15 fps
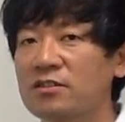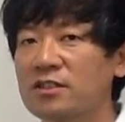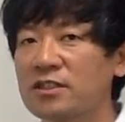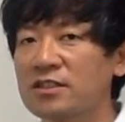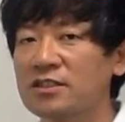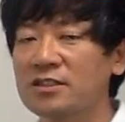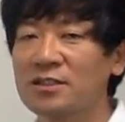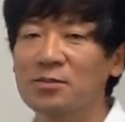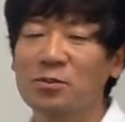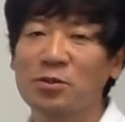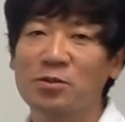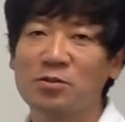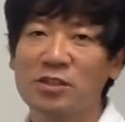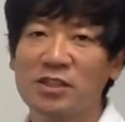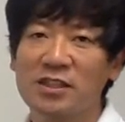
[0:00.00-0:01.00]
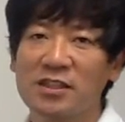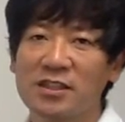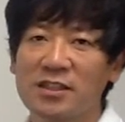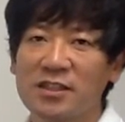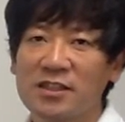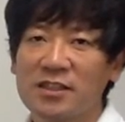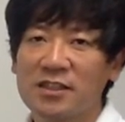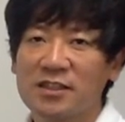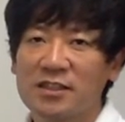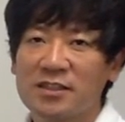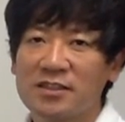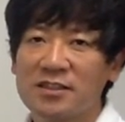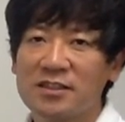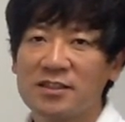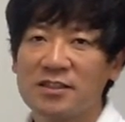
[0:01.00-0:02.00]
근데 실제 뭐 우리
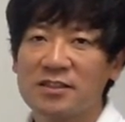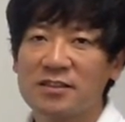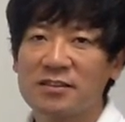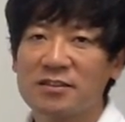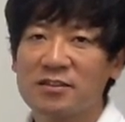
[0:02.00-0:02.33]
그